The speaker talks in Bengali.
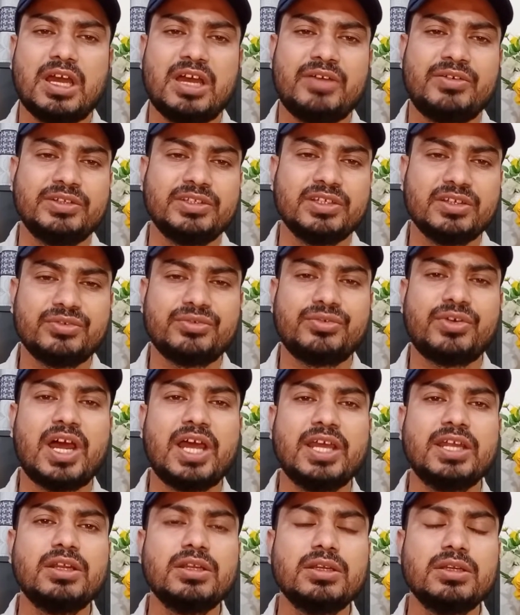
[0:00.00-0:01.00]
আমাদের
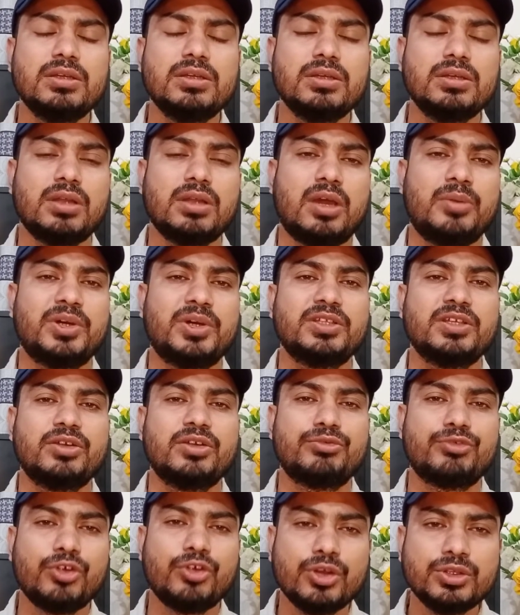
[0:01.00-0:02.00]
ফাইল আমাদের
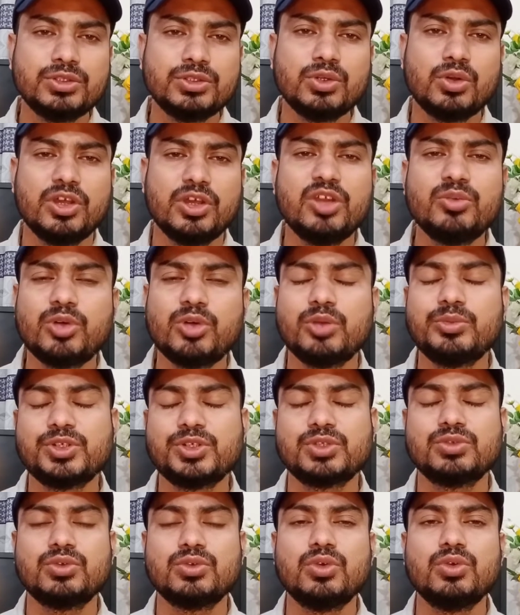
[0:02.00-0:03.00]
প্রয়োজনীয়
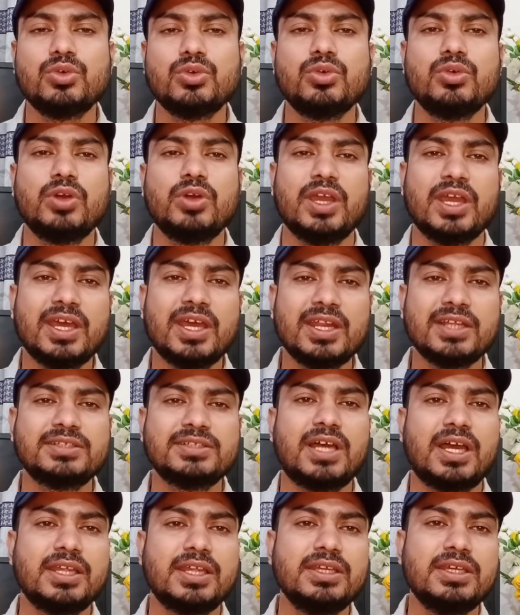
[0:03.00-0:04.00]
ইনফরমেশনগুলো হেরে
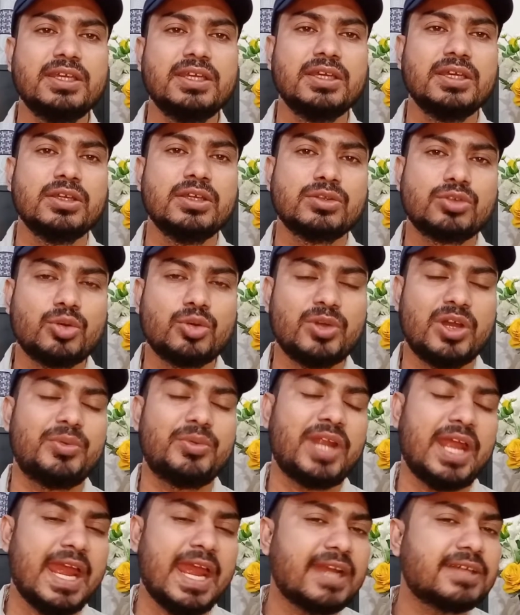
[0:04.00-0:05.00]
যায় তবে
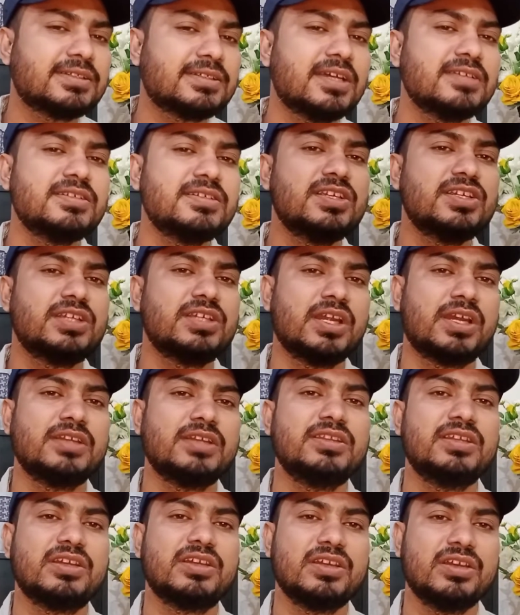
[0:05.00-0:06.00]
আমরা একটা জিনিস এখান
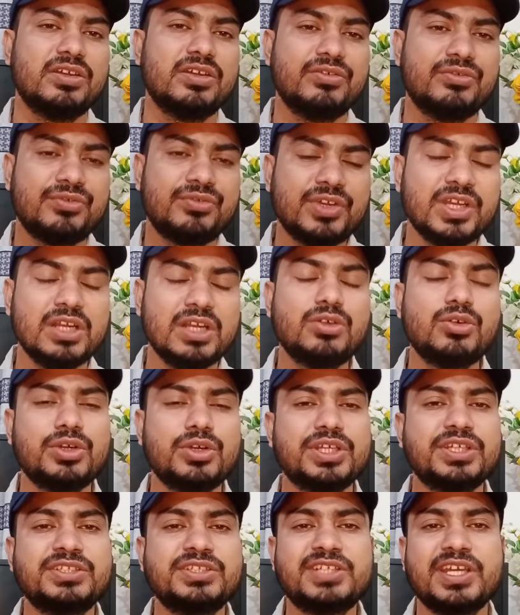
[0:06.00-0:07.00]
থেকে ফিল
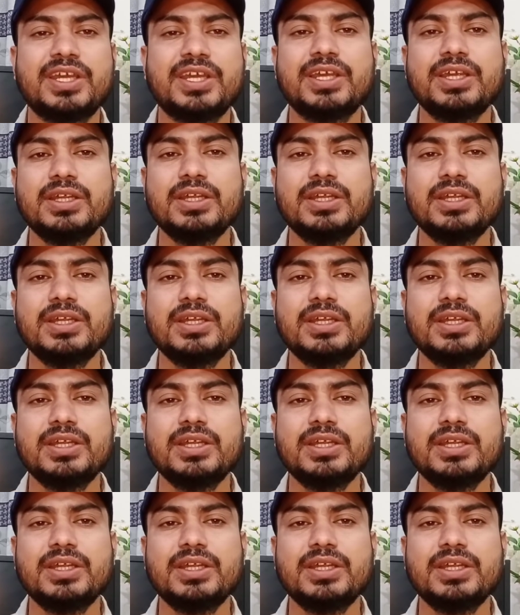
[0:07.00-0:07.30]
করি যে